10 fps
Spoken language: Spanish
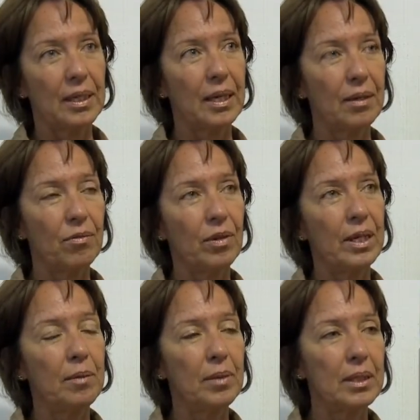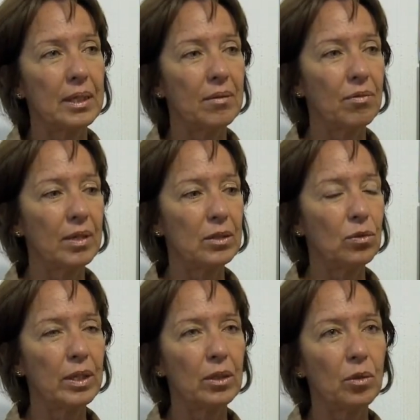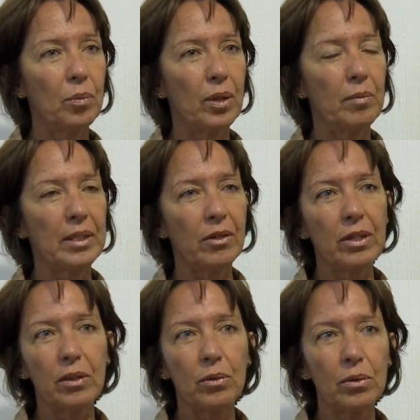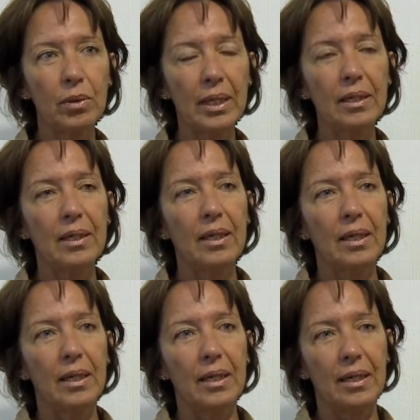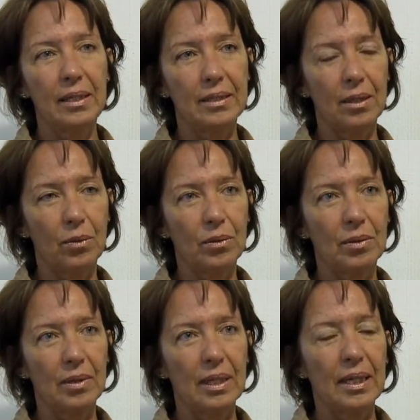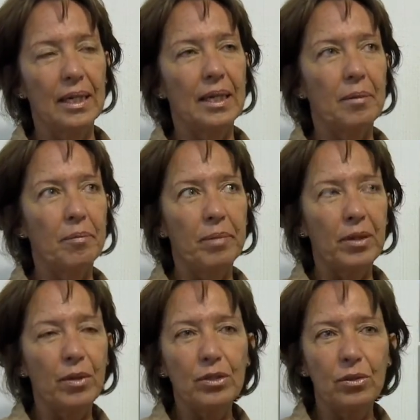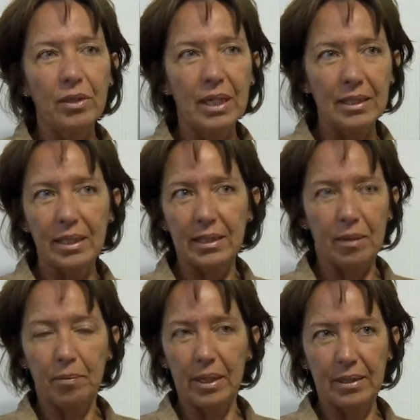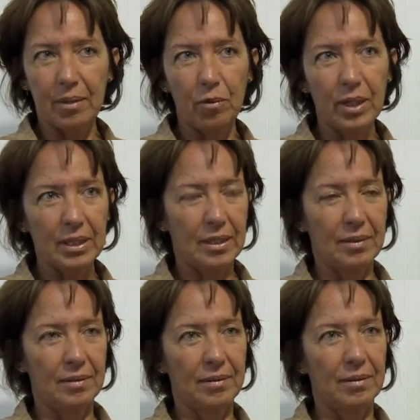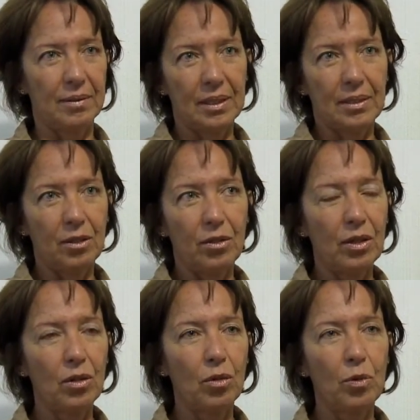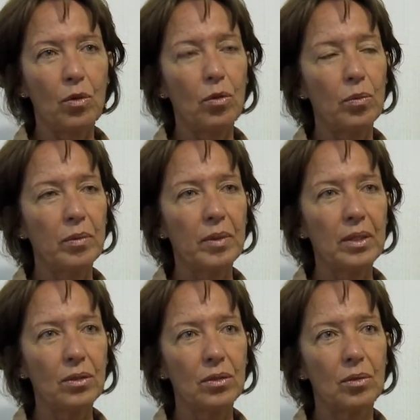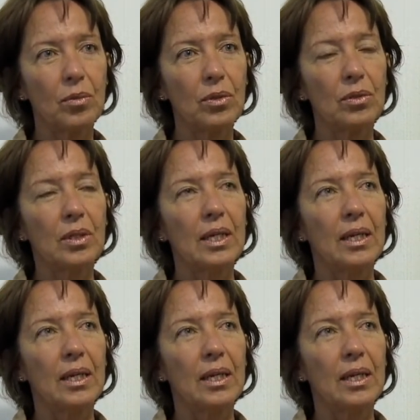que fue, que fue suscrito por el Ministerio de Agricultura y el de Salud. Pero eso casi que está en letra muerta. yo creo que los pocos cumplimientos somos